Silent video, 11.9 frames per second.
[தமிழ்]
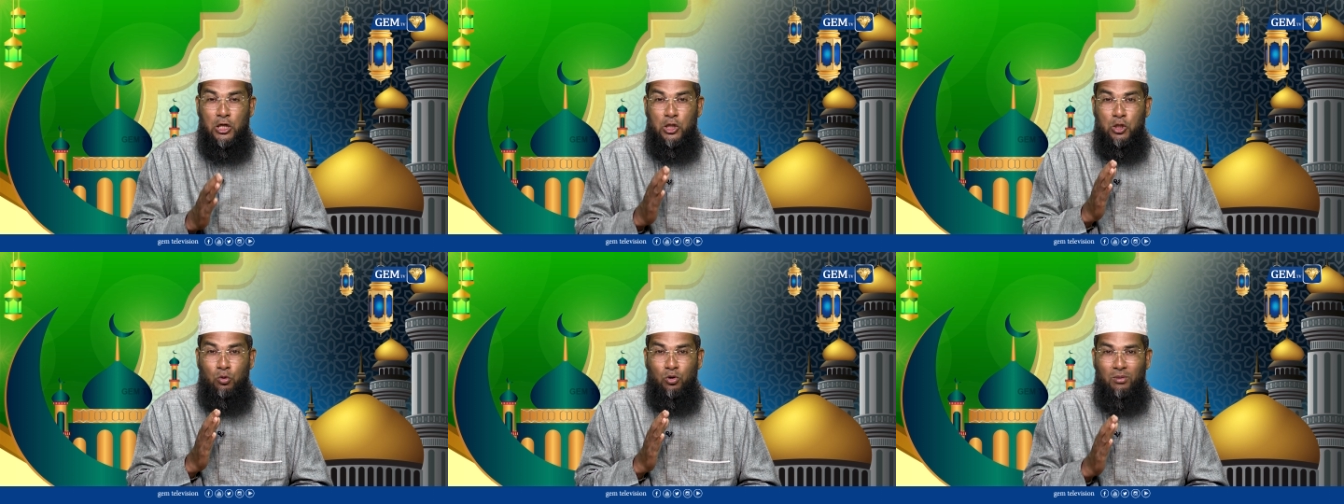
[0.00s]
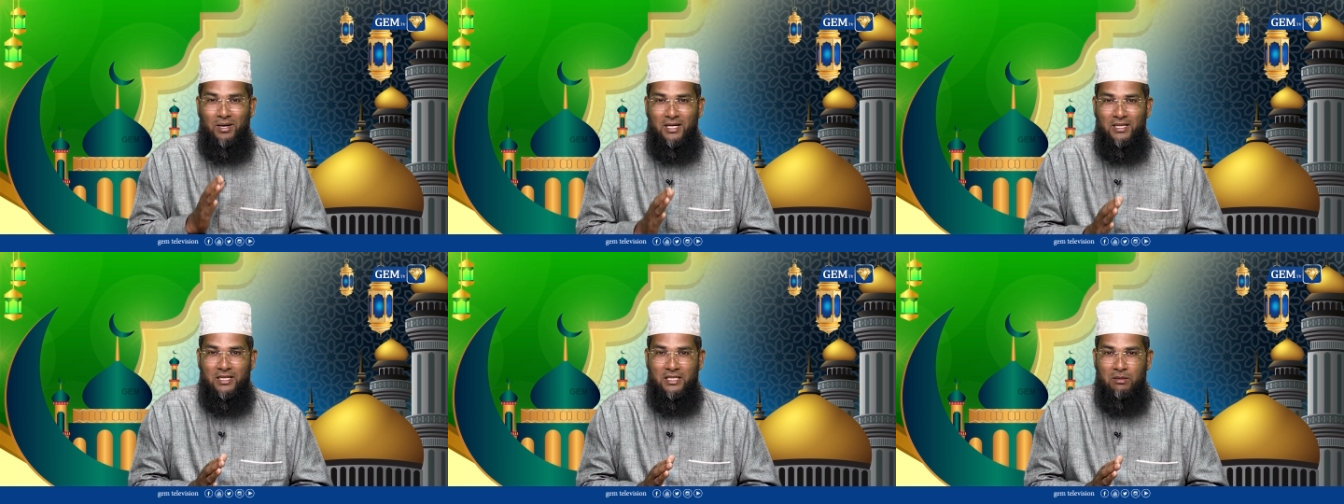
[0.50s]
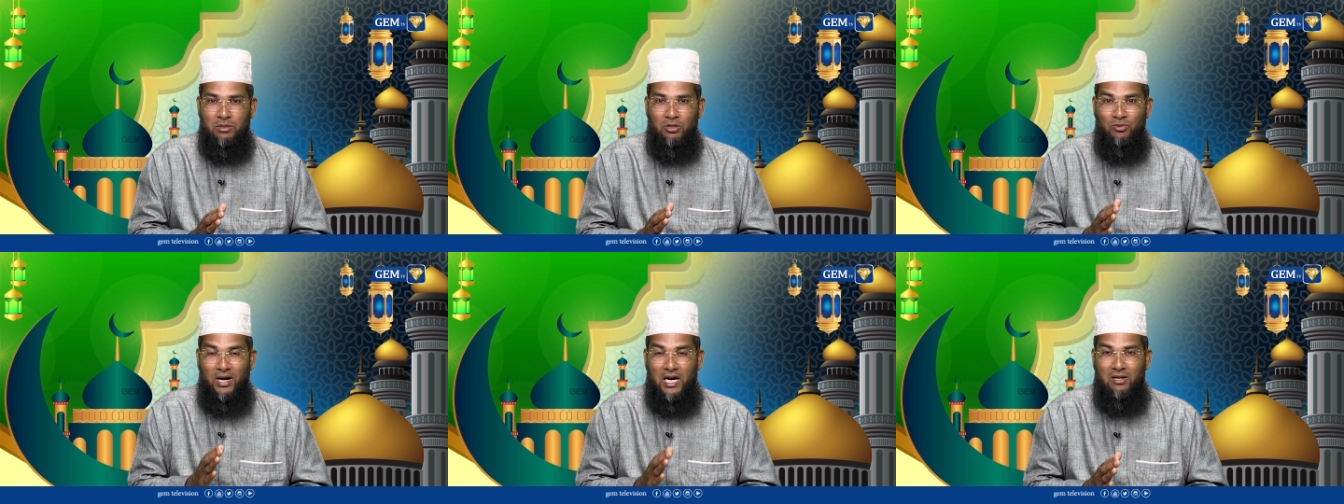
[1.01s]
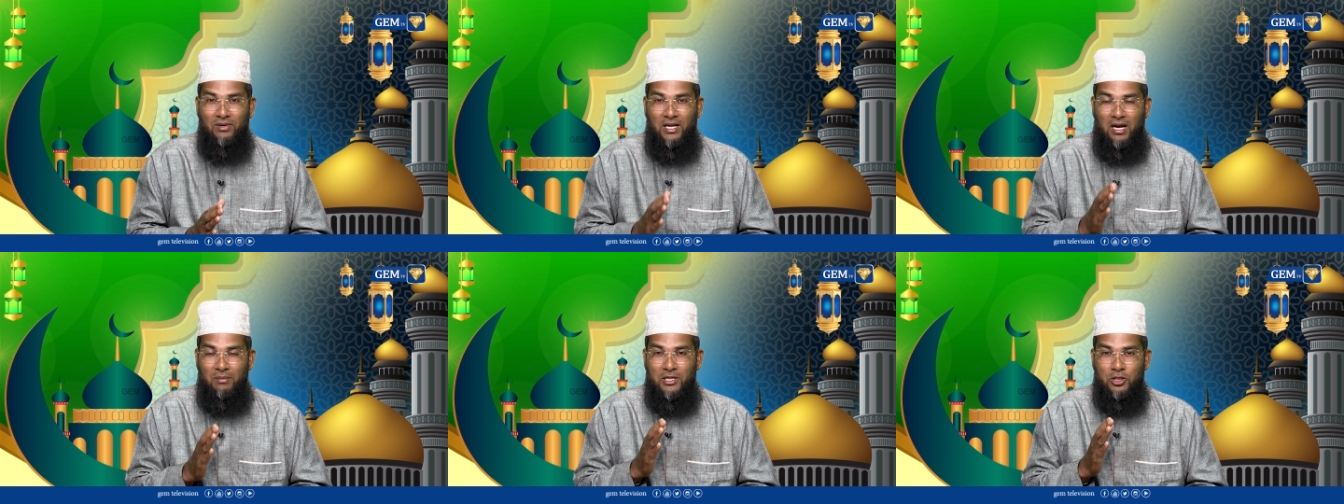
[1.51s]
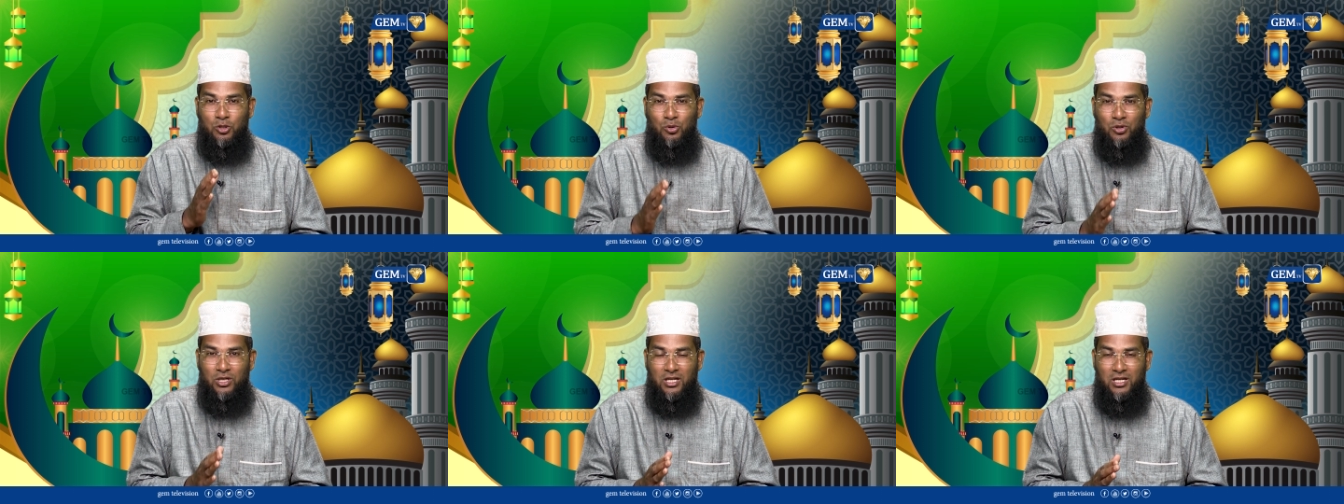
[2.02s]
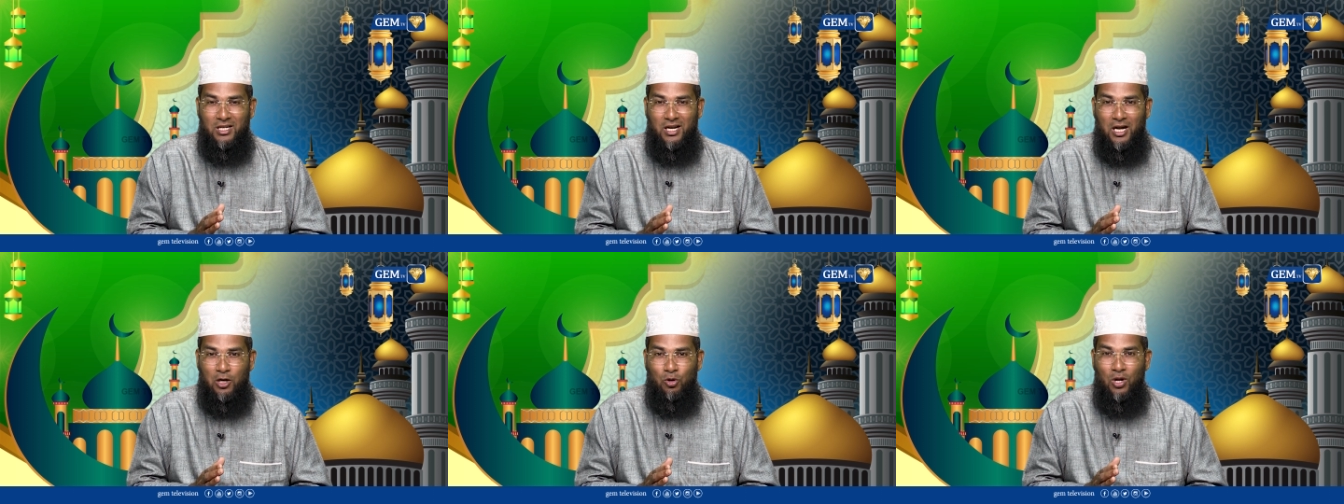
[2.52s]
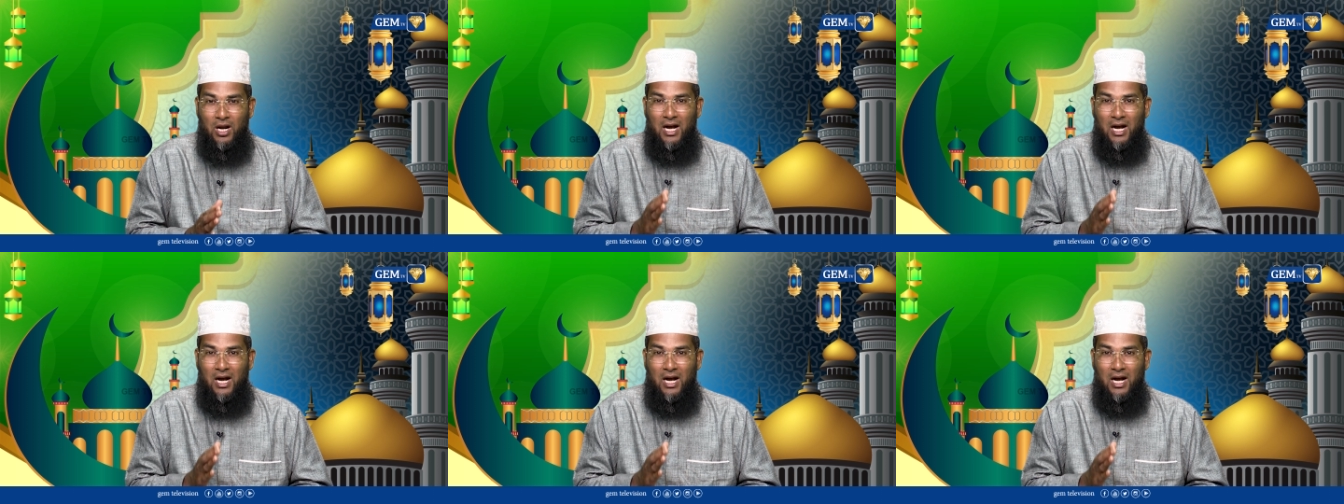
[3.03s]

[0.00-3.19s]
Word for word: எந்த ஒரு மனிதன் தமது வாழ்வை அமைத்து கொண்டிருக்கிறானோ